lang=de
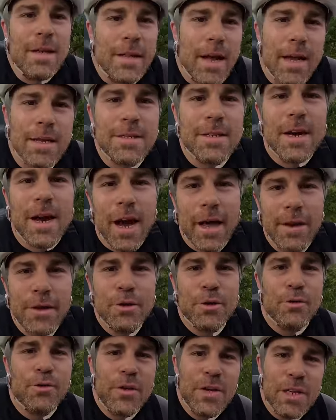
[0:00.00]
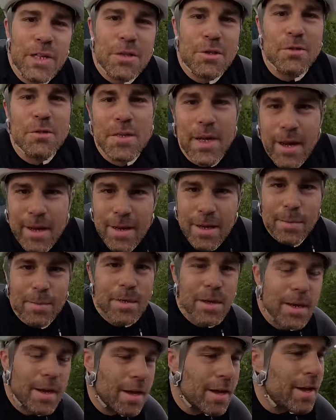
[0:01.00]
Da es hier gerade nicht so viel zu zeigen
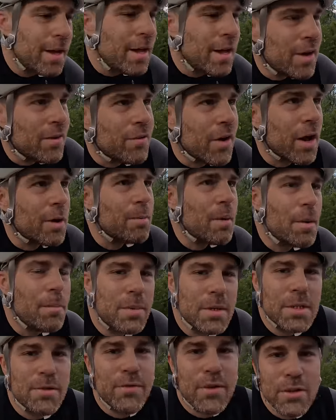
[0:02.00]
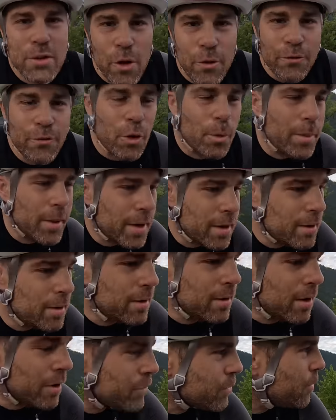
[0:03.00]
gibt, vielleicht mal ein bisschen was off-topic.
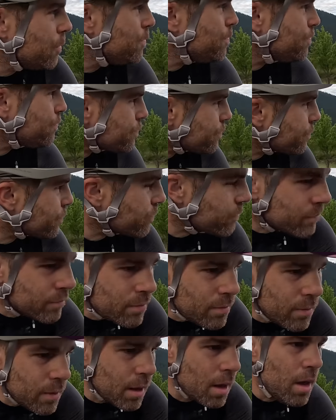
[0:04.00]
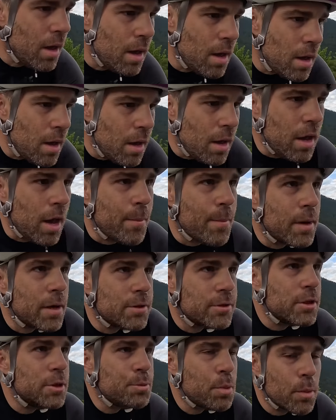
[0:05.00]
Also ja,
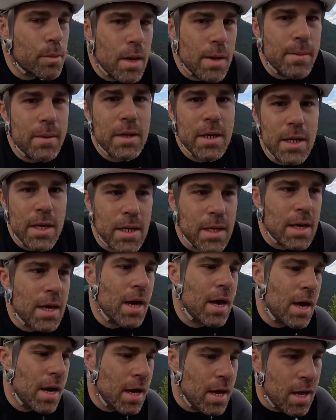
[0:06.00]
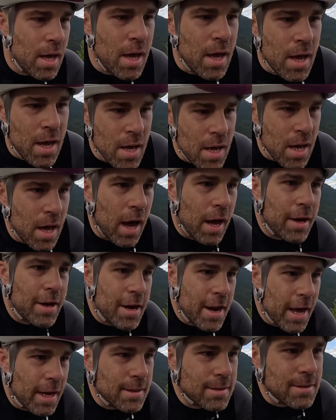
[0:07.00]
meine Sitzprobleme, die ich an
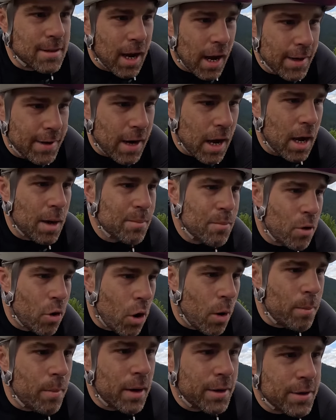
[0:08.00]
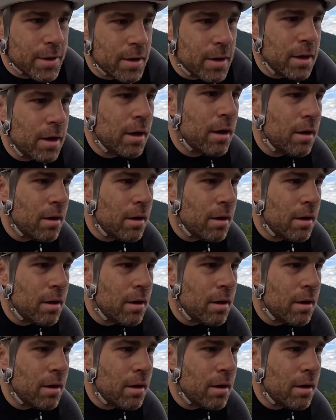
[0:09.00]
den ersten drei Tagen bekommen hatte,